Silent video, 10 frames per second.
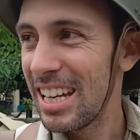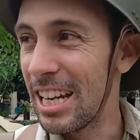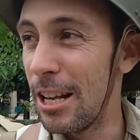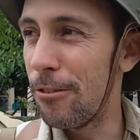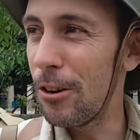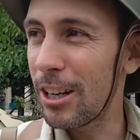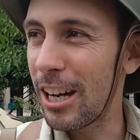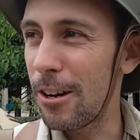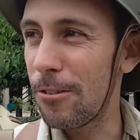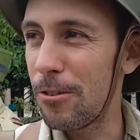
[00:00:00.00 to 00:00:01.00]
Il évoque
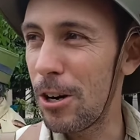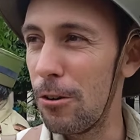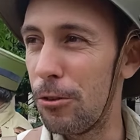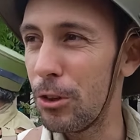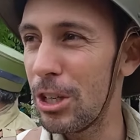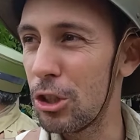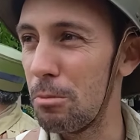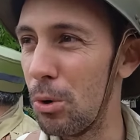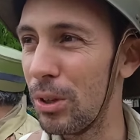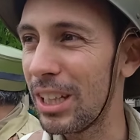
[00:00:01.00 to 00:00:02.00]
à la fois le feuillage
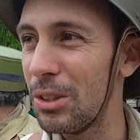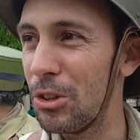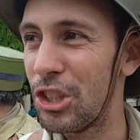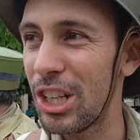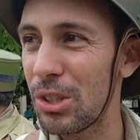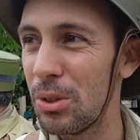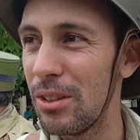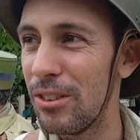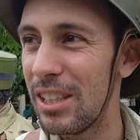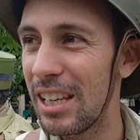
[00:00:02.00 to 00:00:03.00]
bleu-gris de nos chers
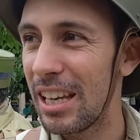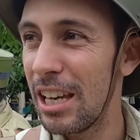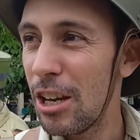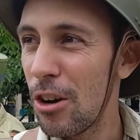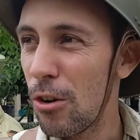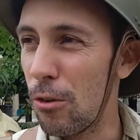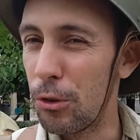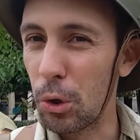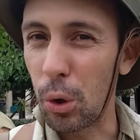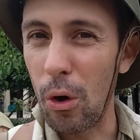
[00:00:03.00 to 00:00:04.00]
oliviers, aux
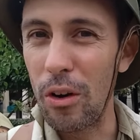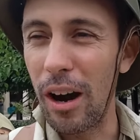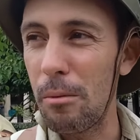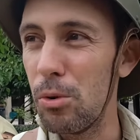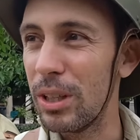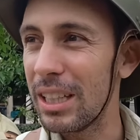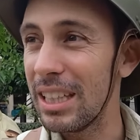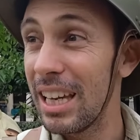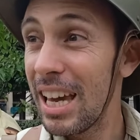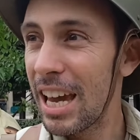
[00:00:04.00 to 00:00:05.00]
vieux troncs
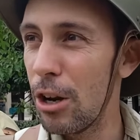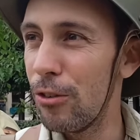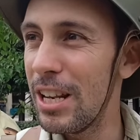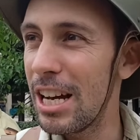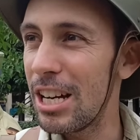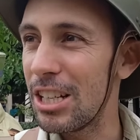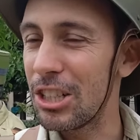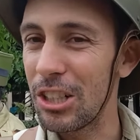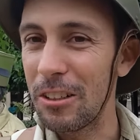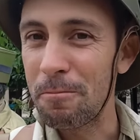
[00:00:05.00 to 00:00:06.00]
gris et le
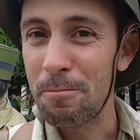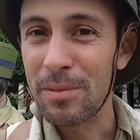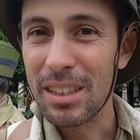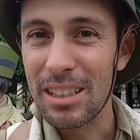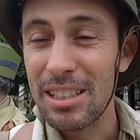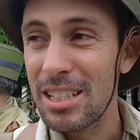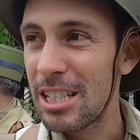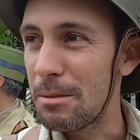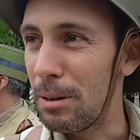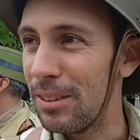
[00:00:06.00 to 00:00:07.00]
village,
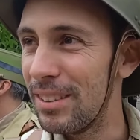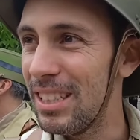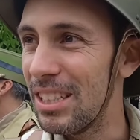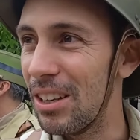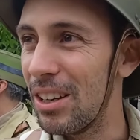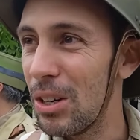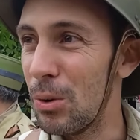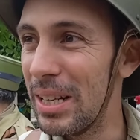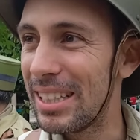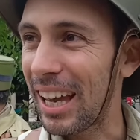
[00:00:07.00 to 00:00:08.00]
splendide,
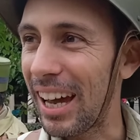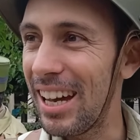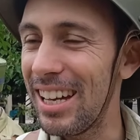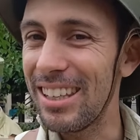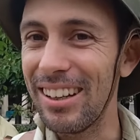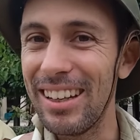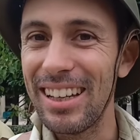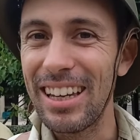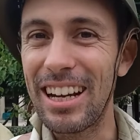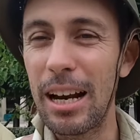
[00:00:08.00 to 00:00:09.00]
où les treilles
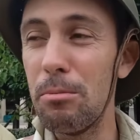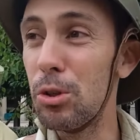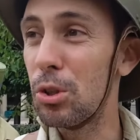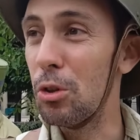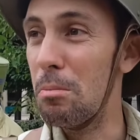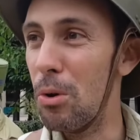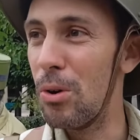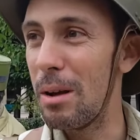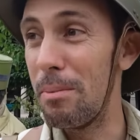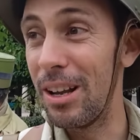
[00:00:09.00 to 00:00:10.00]
éclaboussent de
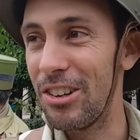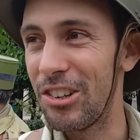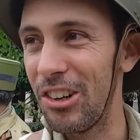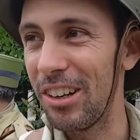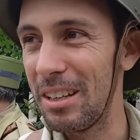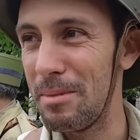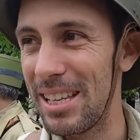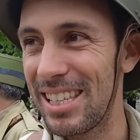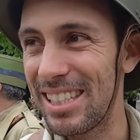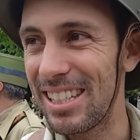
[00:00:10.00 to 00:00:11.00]
bleu la blancheur des
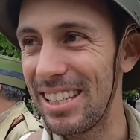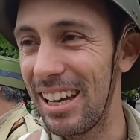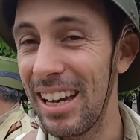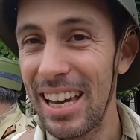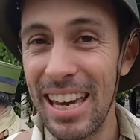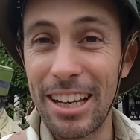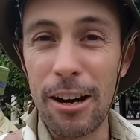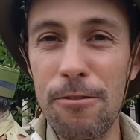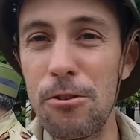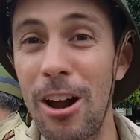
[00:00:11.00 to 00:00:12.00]
bastides. Et
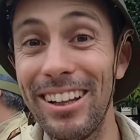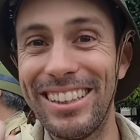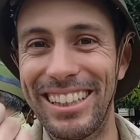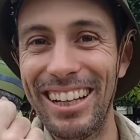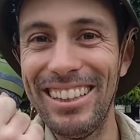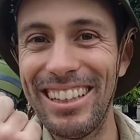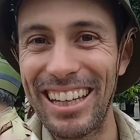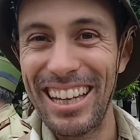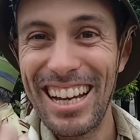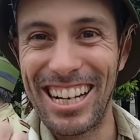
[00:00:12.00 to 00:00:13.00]
vous
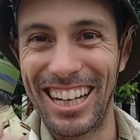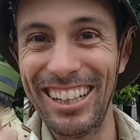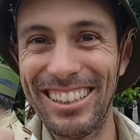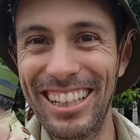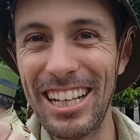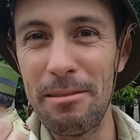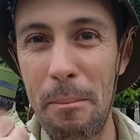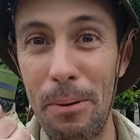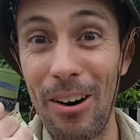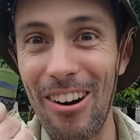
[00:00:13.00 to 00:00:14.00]
l'entendez chanter dans
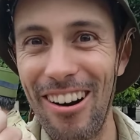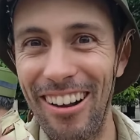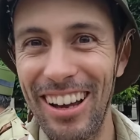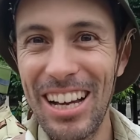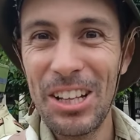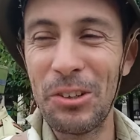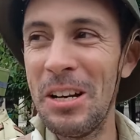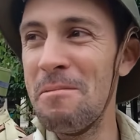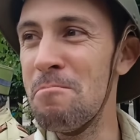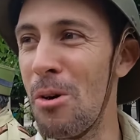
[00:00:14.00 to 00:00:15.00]
ma parole, tous
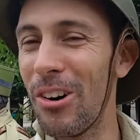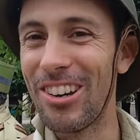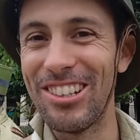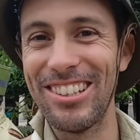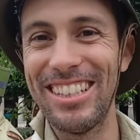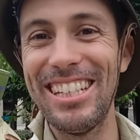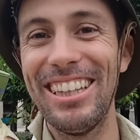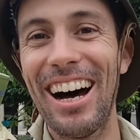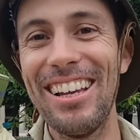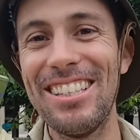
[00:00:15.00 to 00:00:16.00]
les mots que je dis
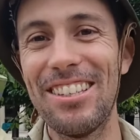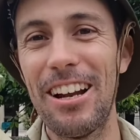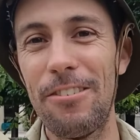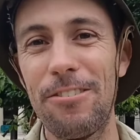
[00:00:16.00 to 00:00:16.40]
dansent la